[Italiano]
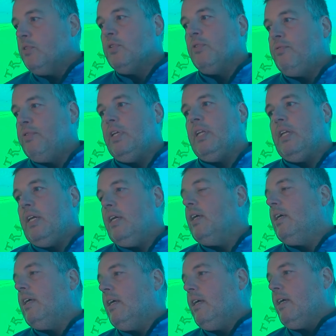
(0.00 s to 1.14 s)

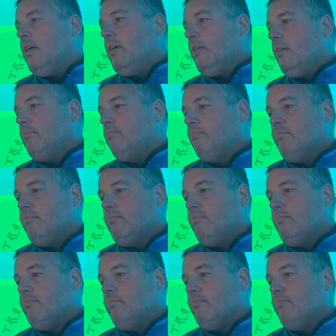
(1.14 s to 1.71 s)
soffrire